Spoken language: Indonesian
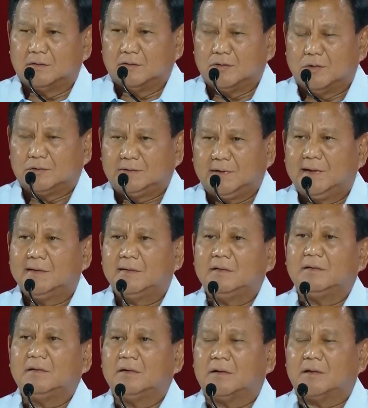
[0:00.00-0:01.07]

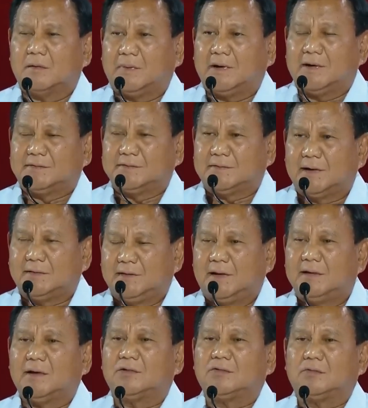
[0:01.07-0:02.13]
doktrin, kepada
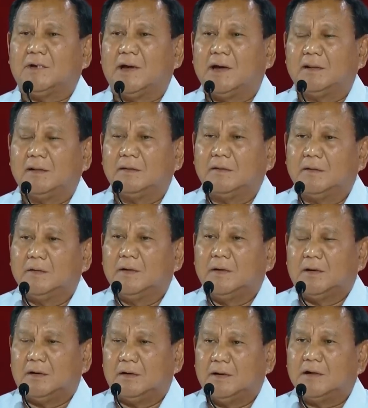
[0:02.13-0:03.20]
strategi nasional
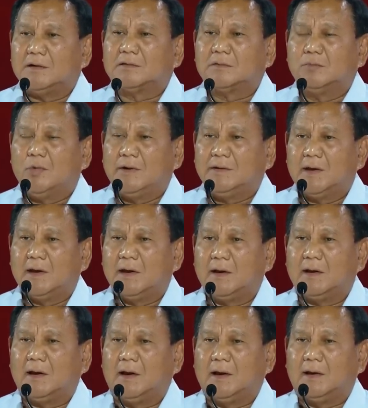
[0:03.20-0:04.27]
dan semuanya
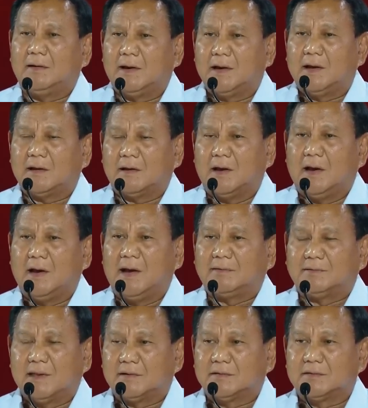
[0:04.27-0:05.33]
adalah
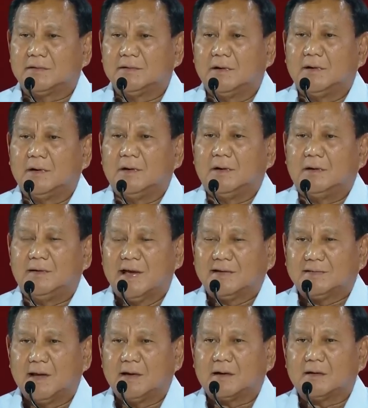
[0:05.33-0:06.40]
atas
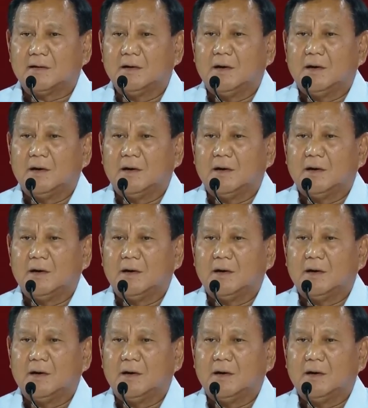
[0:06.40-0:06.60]
dasar